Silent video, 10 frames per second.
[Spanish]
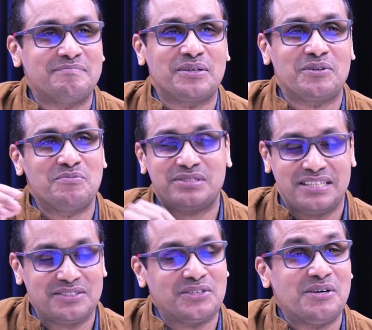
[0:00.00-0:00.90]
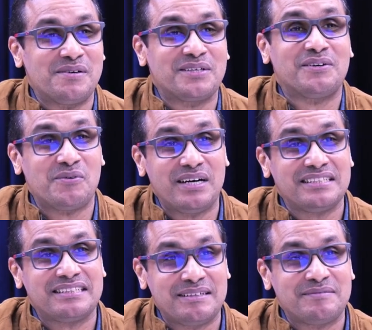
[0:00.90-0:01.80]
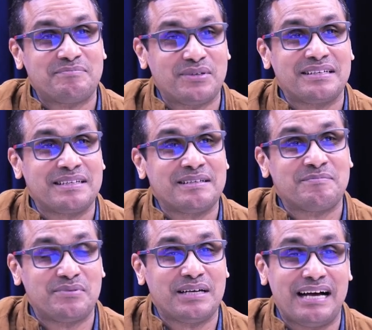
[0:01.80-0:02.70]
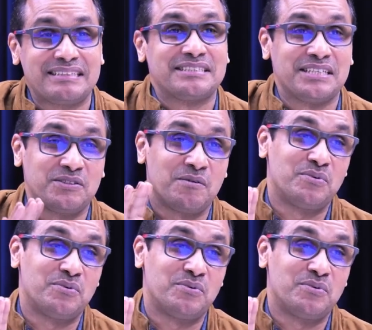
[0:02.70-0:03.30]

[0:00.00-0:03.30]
pero un muchacho joven lo aguanta. Puede que hasta cierto punto.